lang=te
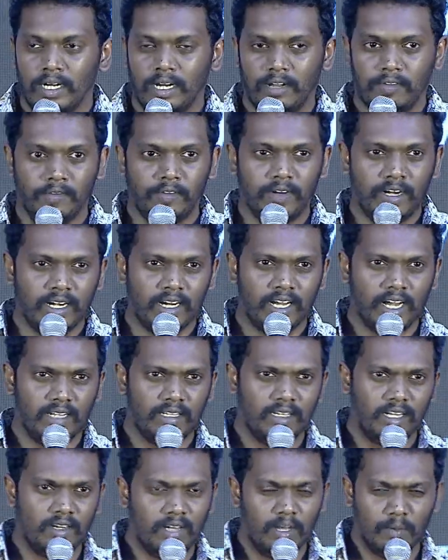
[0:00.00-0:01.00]
డెఫినెట్గా
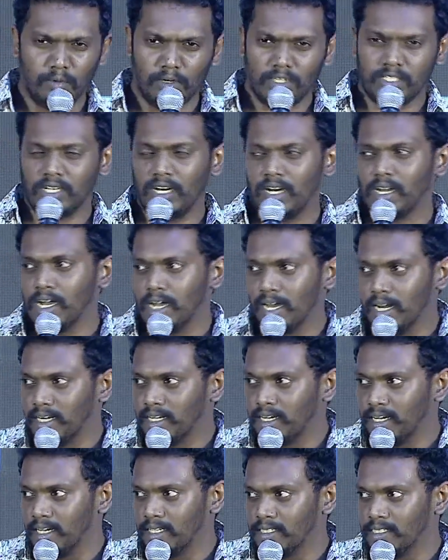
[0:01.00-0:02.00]
అందరూ ఎమోషనల్గా
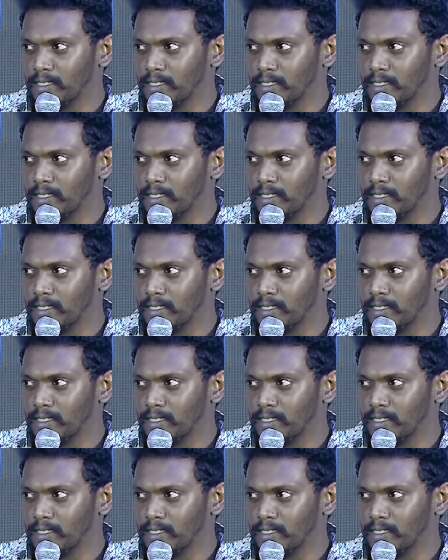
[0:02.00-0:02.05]
కనెక్ట్ అయ్యే